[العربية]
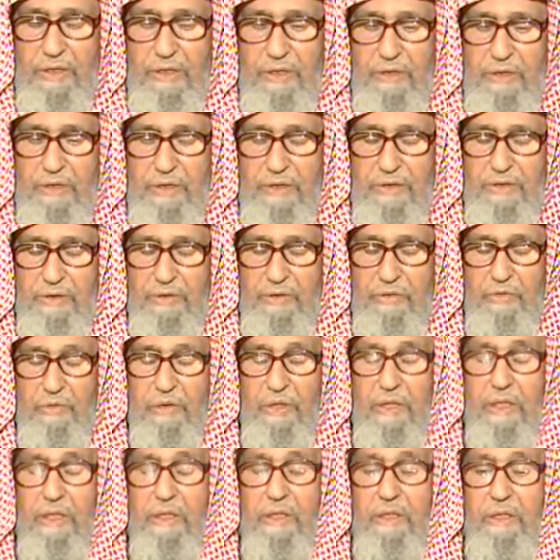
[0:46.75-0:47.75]

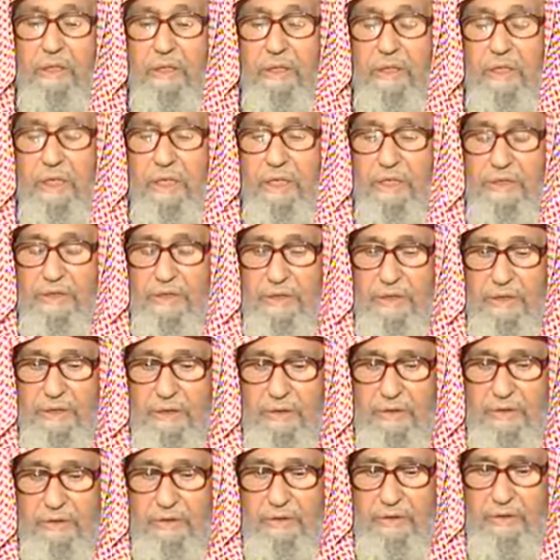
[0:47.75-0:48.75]
يجدون لك علاجا
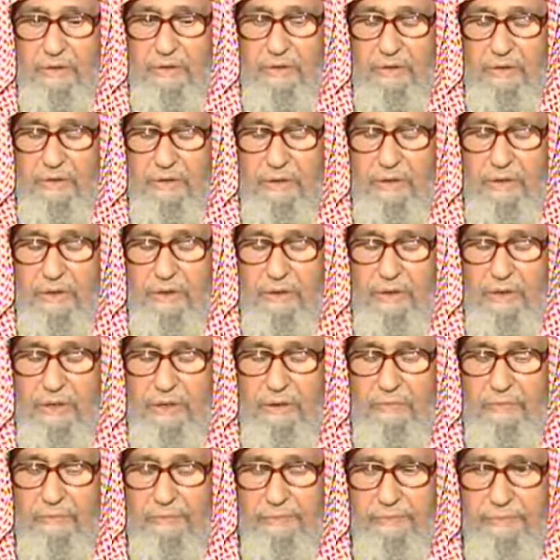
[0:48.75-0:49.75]

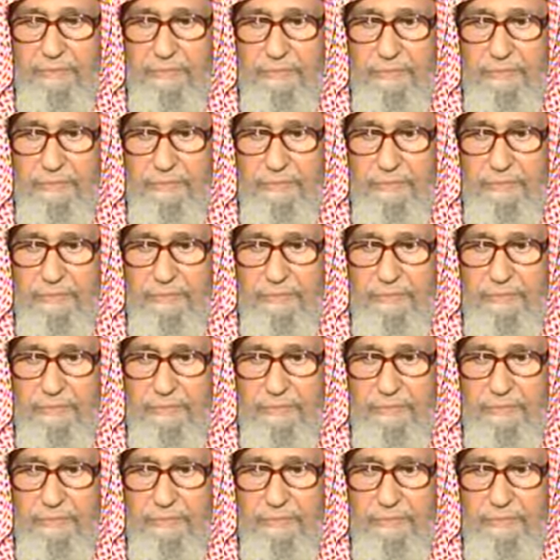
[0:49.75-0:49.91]
نعم